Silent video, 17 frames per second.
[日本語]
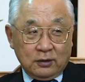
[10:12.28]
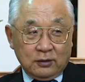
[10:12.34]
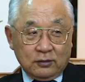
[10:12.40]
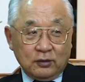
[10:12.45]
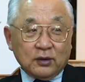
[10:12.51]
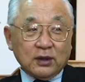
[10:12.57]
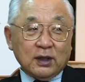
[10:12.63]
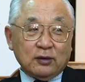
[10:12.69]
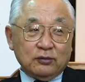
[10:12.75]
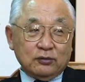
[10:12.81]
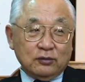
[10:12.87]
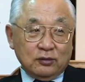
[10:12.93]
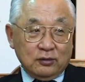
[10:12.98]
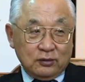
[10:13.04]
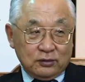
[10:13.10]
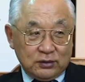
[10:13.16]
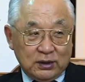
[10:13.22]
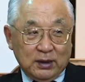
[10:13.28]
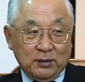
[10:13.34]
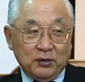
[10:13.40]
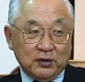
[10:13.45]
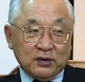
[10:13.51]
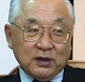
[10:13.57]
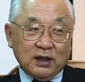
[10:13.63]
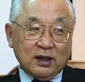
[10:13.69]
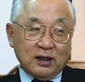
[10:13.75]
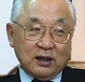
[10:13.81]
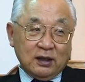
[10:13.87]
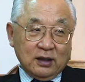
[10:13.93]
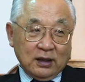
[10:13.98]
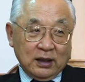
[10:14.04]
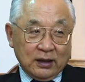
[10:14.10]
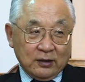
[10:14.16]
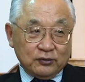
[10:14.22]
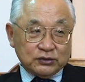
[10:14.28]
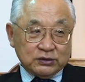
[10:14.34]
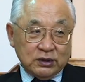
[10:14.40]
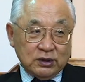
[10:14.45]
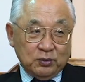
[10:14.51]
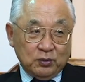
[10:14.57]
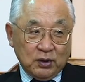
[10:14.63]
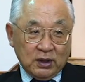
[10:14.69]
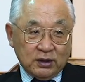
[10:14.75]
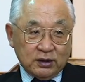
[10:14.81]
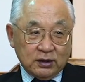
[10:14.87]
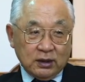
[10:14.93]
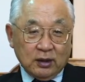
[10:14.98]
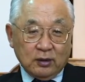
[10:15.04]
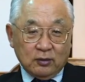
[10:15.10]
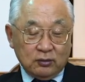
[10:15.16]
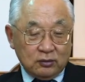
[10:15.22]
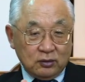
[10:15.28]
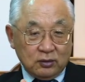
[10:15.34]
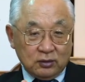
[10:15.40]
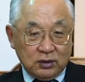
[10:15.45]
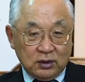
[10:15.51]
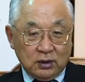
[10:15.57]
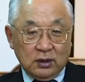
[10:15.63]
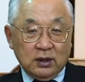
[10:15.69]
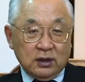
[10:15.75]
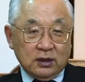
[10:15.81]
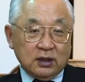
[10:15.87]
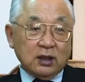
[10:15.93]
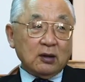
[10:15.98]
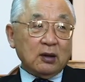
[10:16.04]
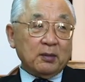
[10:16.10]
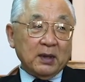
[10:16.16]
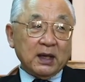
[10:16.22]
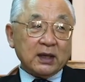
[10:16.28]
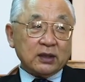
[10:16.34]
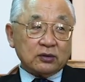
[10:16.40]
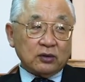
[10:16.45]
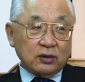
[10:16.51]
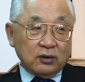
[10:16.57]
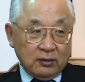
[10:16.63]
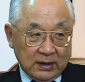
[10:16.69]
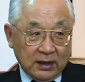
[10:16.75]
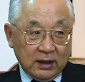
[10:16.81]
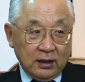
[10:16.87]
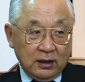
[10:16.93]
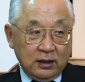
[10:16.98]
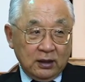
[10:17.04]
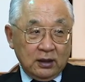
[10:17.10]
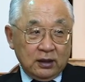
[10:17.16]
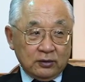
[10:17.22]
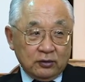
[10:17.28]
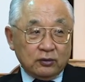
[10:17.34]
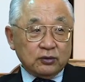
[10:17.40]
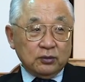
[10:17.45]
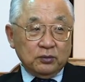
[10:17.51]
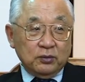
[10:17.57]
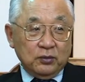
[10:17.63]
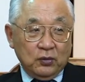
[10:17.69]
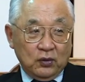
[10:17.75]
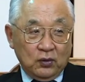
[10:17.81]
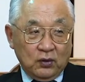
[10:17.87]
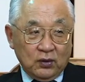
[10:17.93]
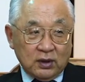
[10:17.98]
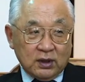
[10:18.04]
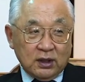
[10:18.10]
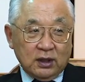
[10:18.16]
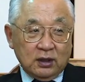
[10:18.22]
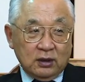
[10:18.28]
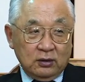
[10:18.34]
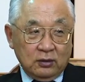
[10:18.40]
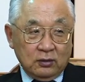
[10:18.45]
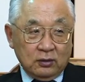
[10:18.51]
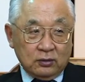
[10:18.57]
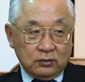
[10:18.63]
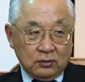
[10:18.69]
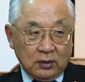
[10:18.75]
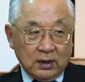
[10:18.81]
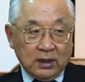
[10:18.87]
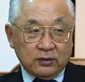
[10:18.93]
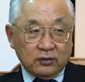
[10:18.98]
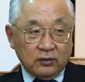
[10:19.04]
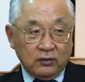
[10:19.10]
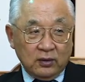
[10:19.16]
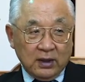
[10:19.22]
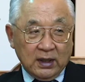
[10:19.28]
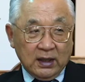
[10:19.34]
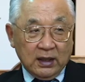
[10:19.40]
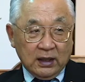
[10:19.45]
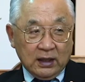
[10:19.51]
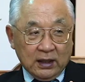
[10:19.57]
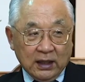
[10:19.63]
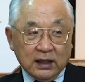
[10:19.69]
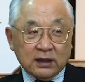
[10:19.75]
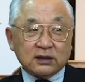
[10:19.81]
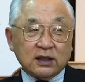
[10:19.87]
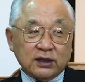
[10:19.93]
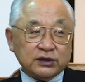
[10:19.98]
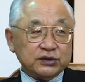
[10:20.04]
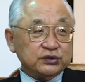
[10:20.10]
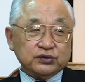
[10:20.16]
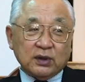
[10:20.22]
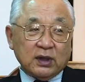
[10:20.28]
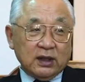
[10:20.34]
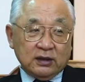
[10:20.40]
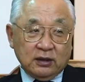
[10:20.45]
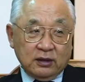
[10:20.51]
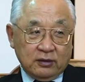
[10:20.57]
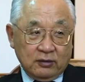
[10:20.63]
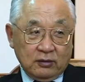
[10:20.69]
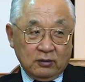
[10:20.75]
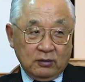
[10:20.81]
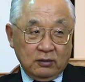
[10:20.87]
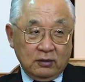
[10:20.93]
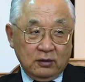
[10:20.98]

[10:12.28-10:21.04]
それが今度稲森さんから教えてもらって今度セアマーケットではねそういう儲けのとかそのが判断基準じゃないんですよ。